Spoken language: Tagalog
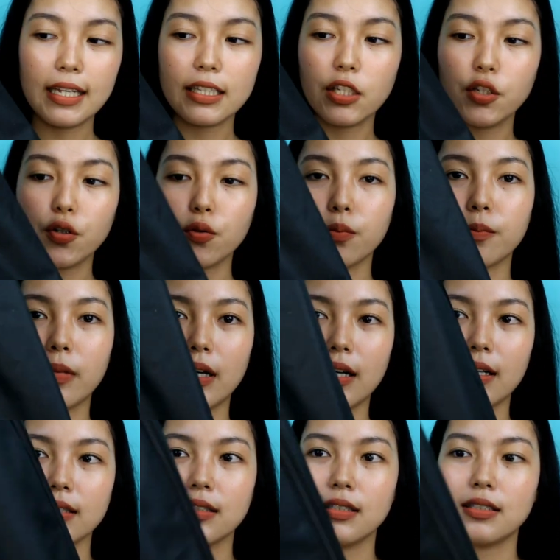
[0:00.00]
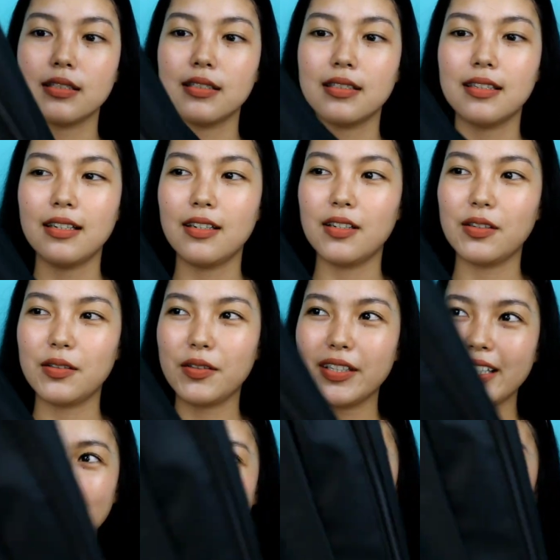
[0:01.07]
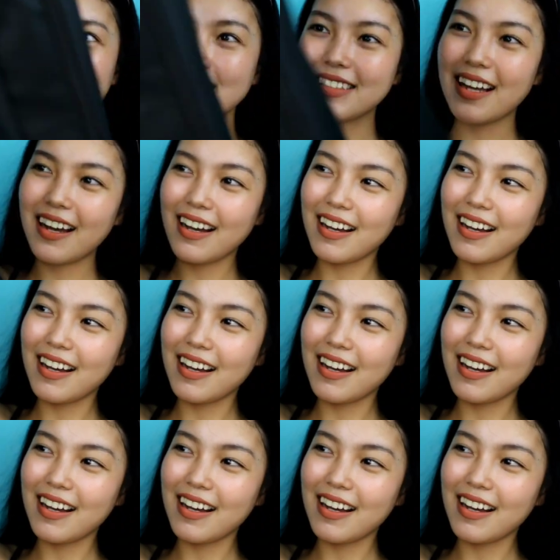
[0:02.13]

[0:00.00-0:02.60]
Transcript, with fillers: Ito yung bag. Uy, ang ganda!